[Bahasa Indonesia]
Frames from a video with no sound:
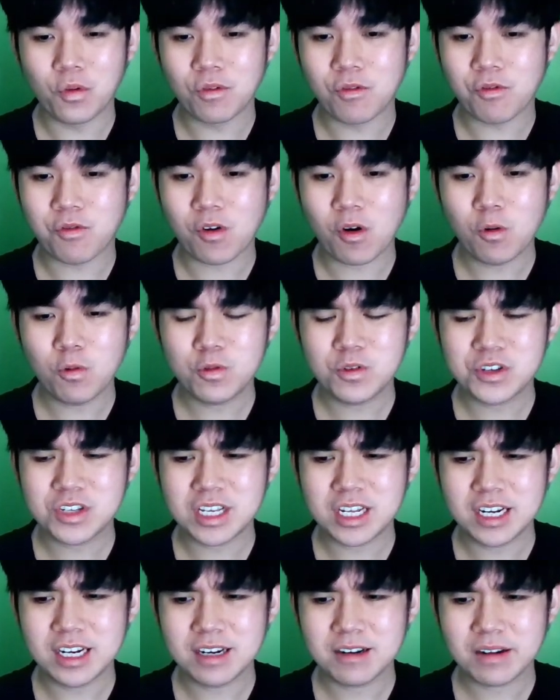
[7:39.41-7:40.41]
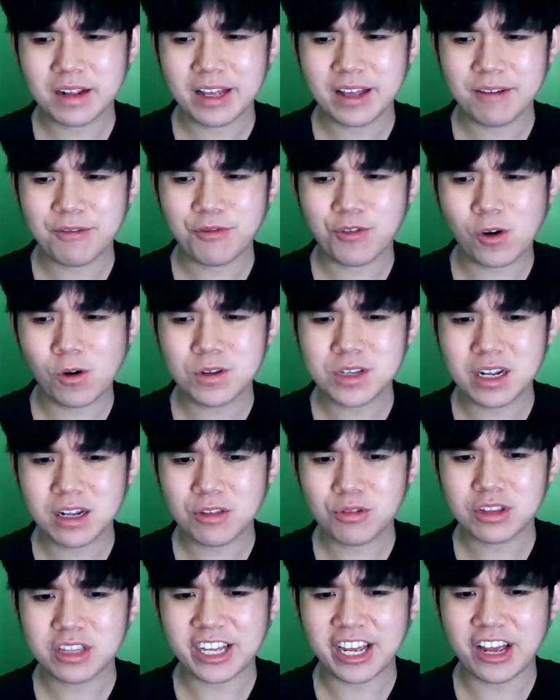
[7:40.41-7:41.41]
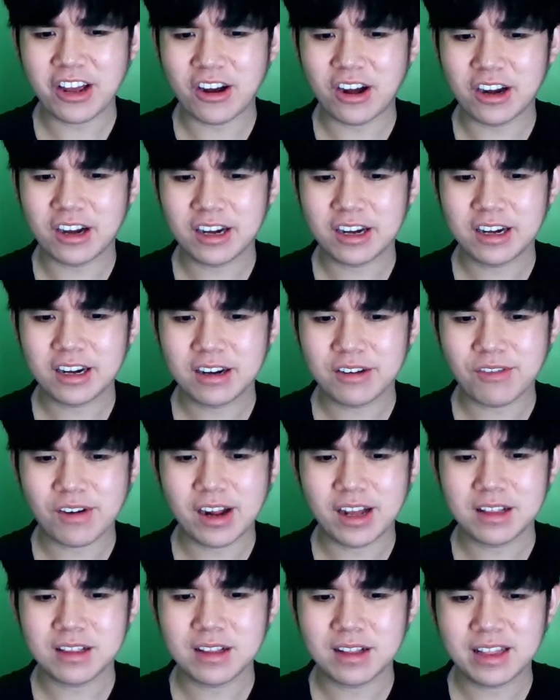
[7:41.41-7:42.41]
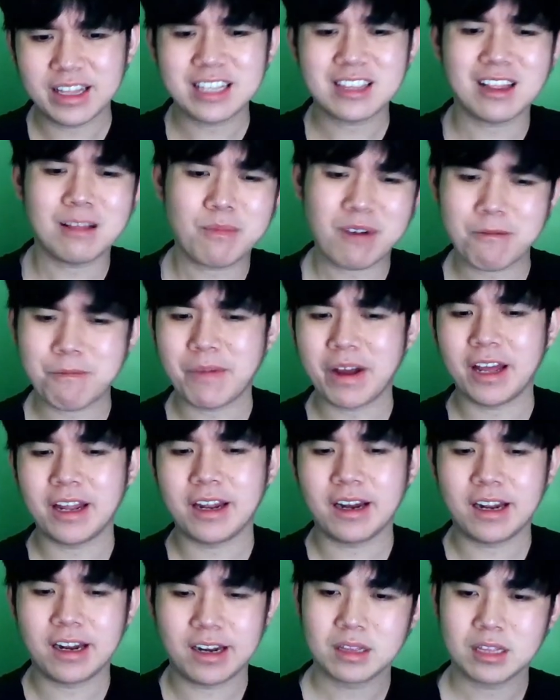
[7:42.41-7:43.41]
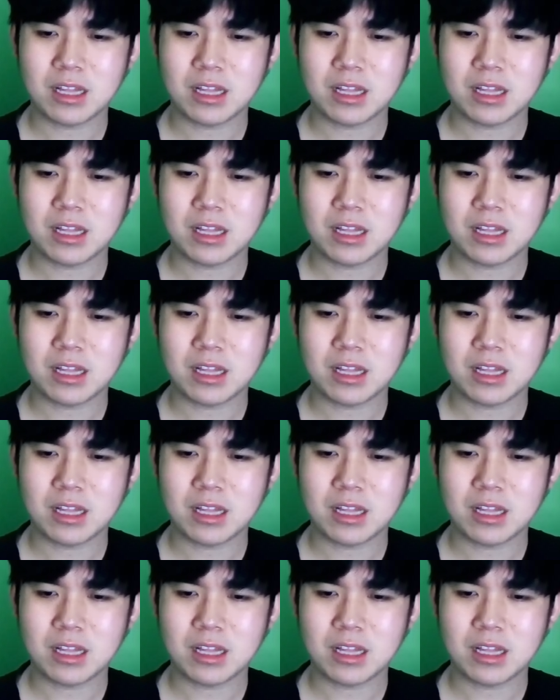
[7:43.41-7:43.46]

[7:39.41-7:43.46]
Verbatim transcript: Frozen kayak Frozen tuh Theon right Little Mermaid